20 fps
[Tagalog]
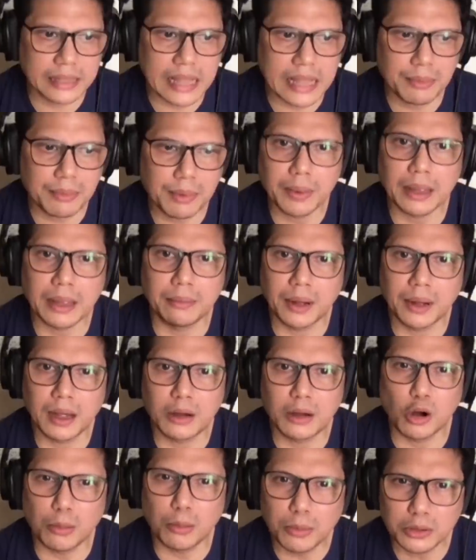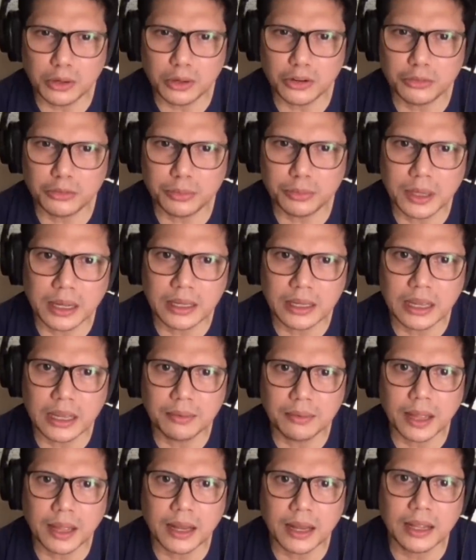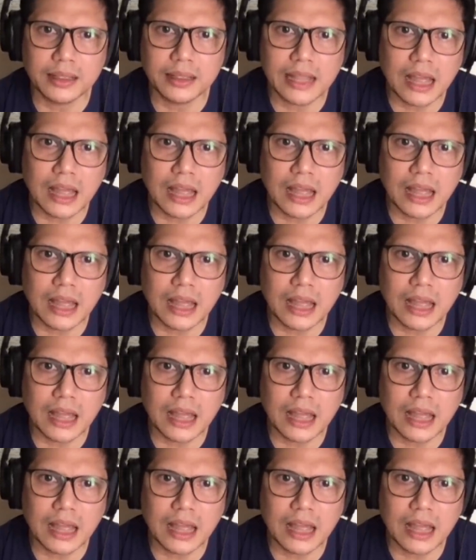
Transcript: Ang dami pa eh, mga Commodores, mga ganyan pare.